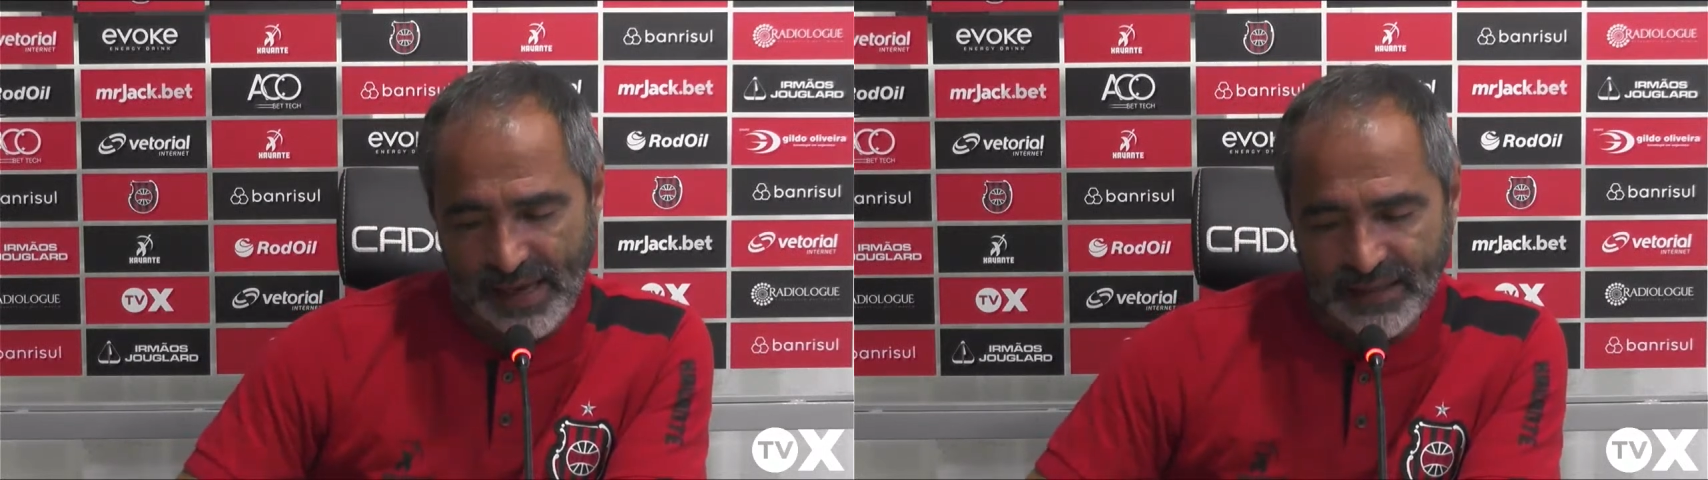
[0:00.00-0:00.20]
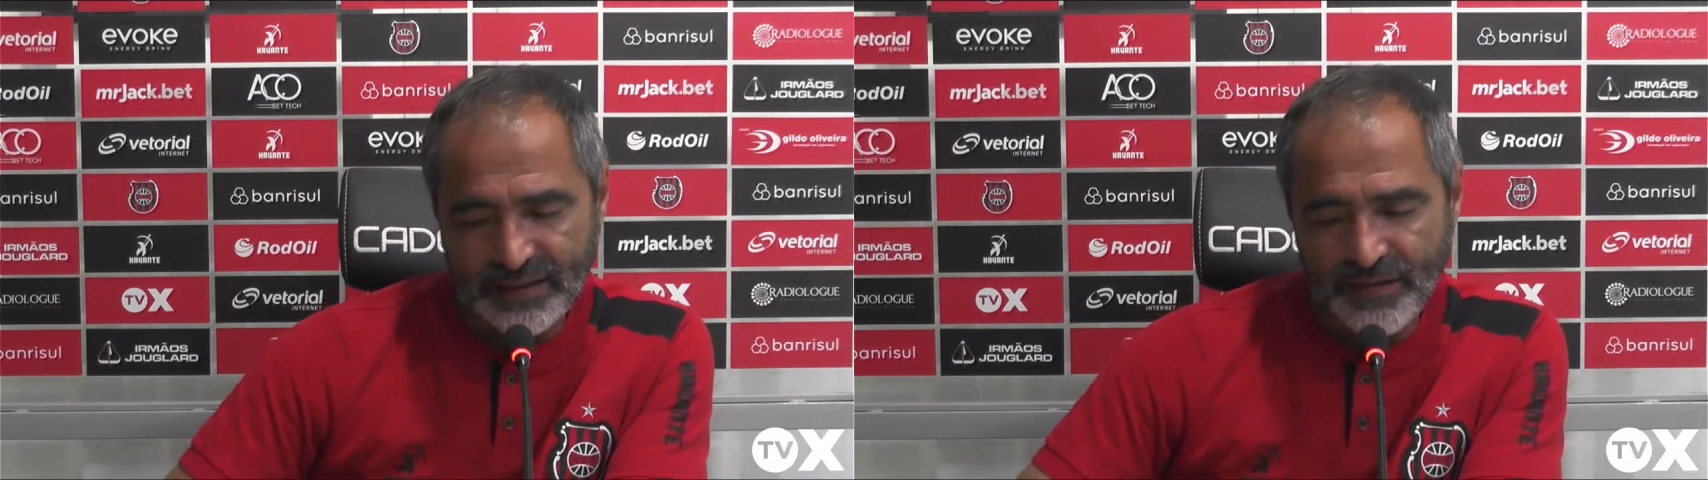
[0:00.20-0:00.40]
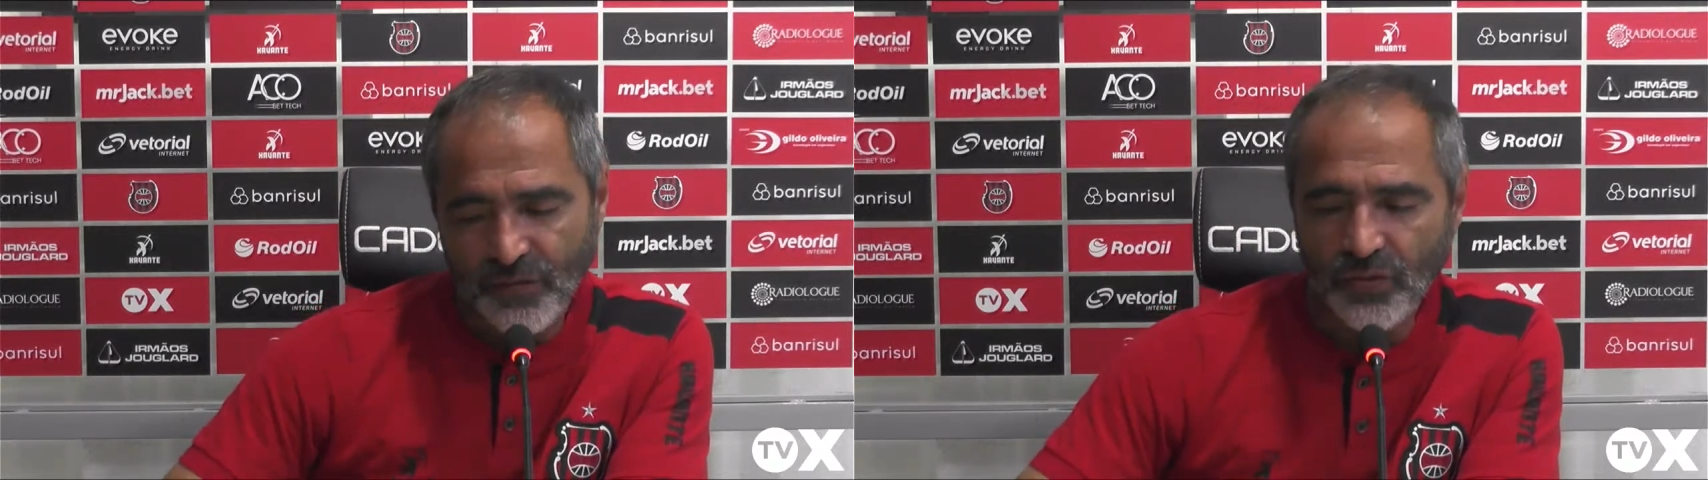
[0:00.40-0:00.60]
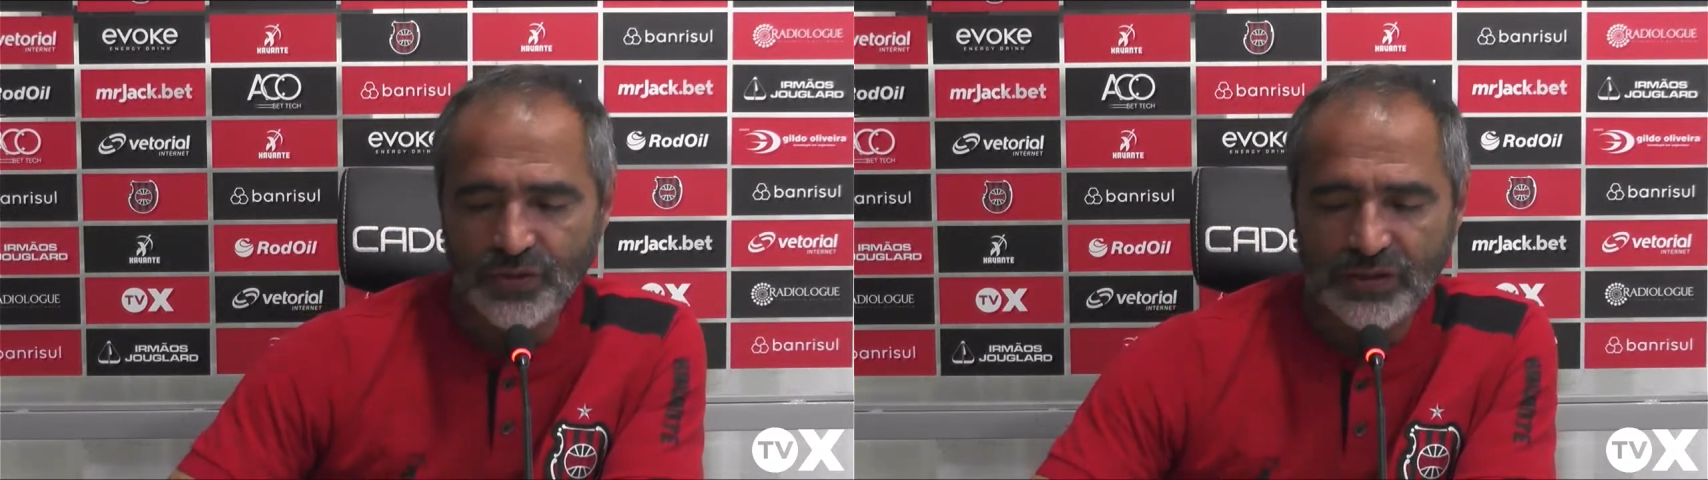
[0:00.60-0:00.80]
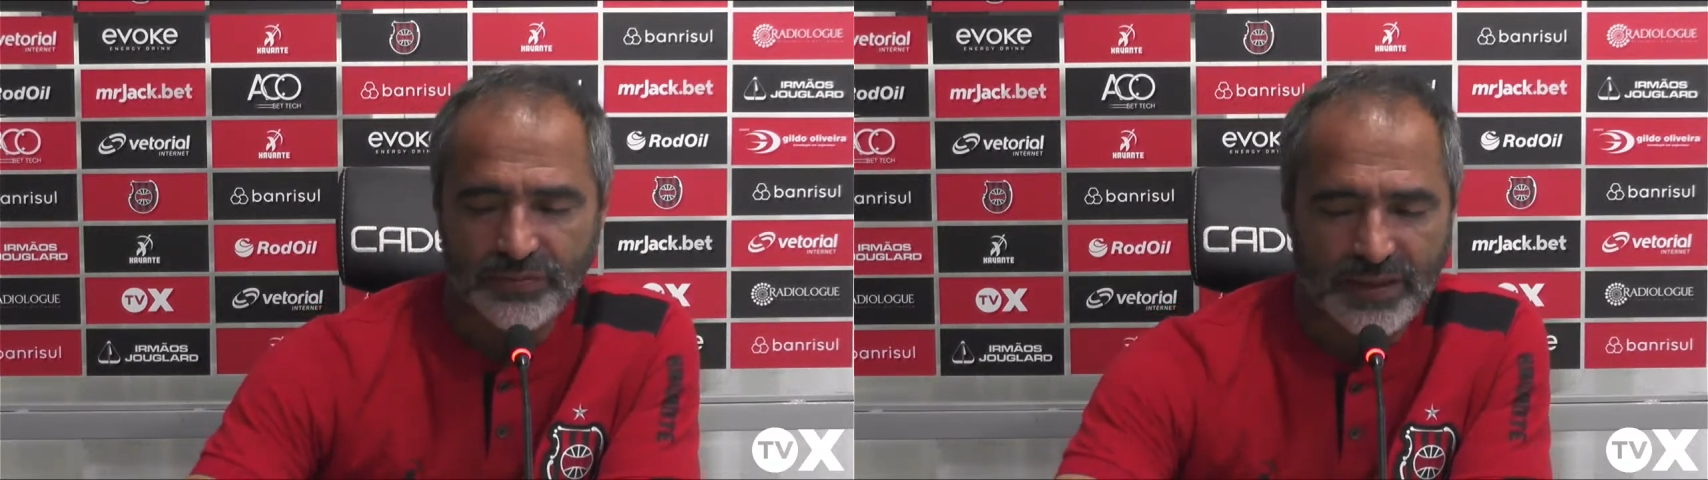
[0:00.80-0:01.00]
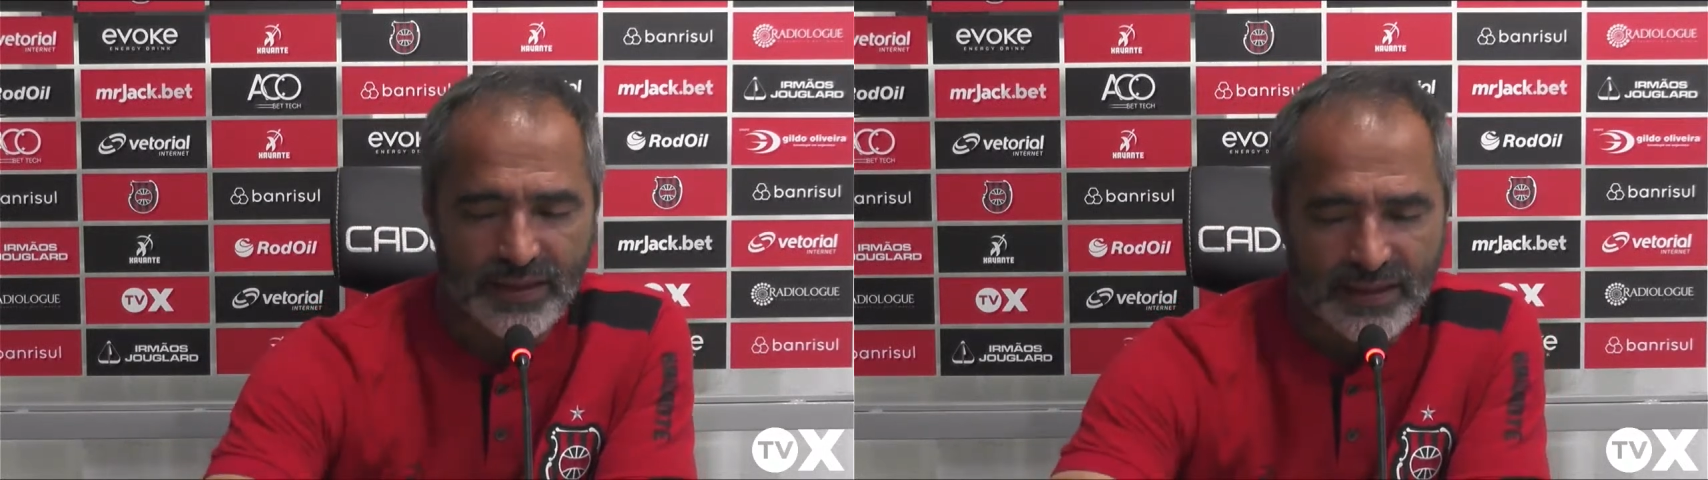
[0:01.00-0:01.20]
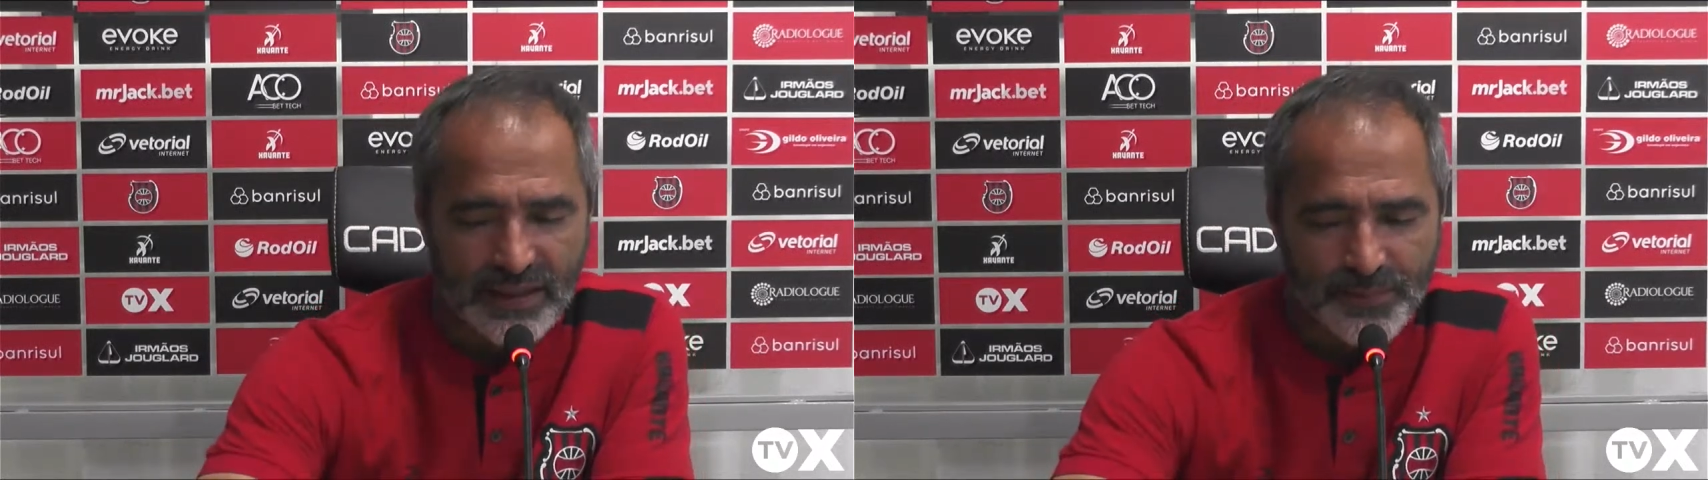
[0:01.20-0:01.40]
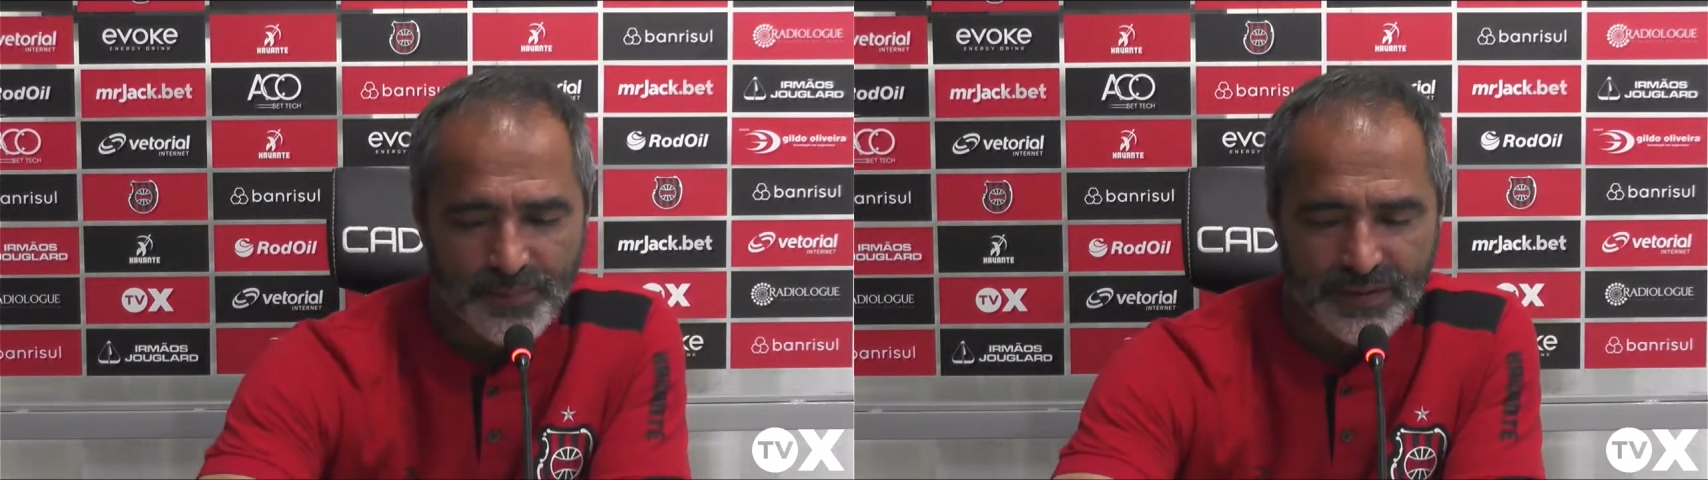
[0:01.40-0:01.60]
essa evolução da
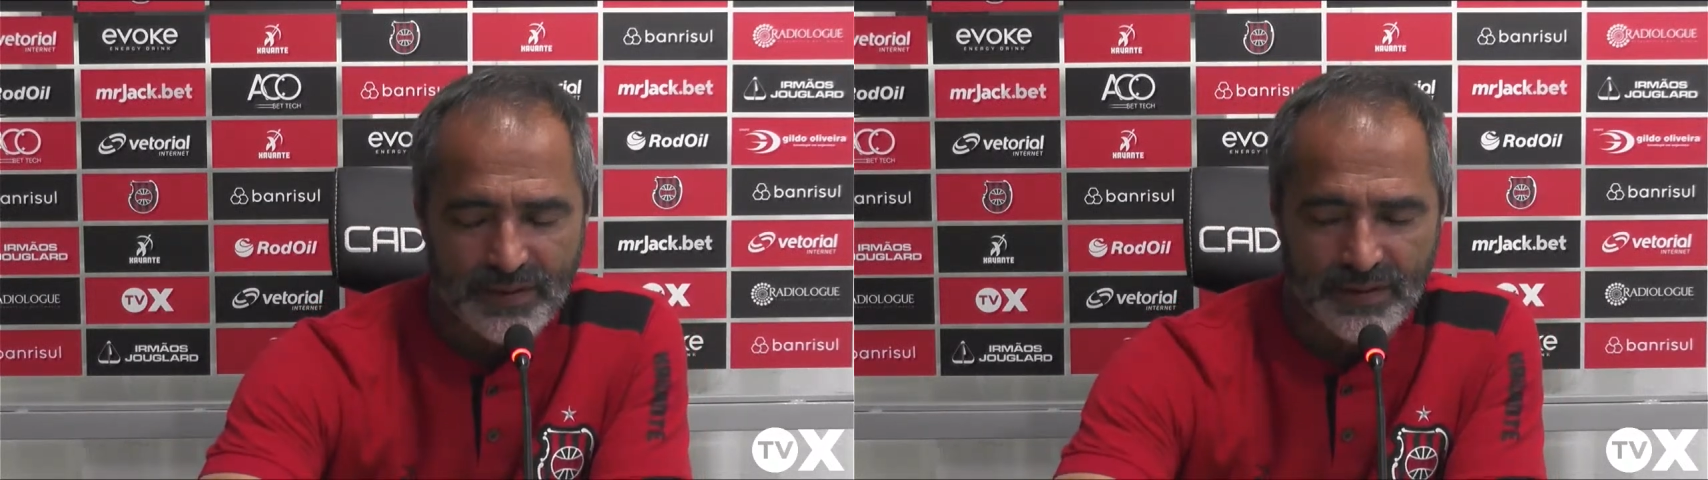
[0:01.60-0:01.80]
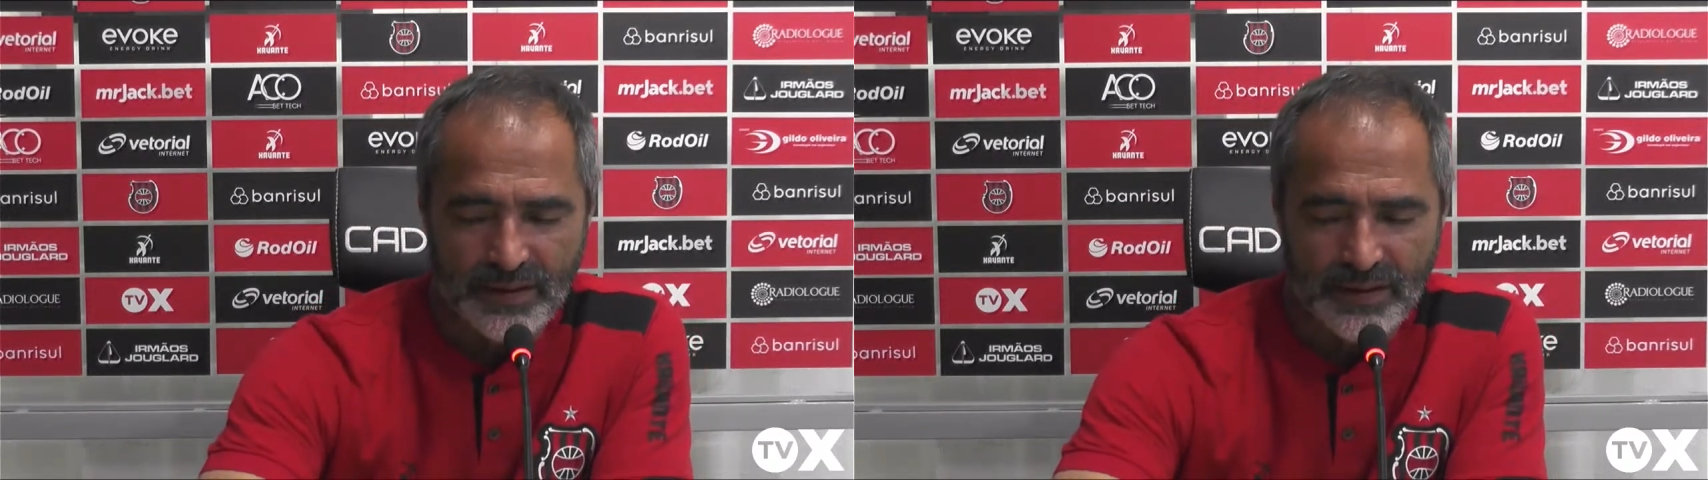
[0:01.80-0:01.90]
equipe,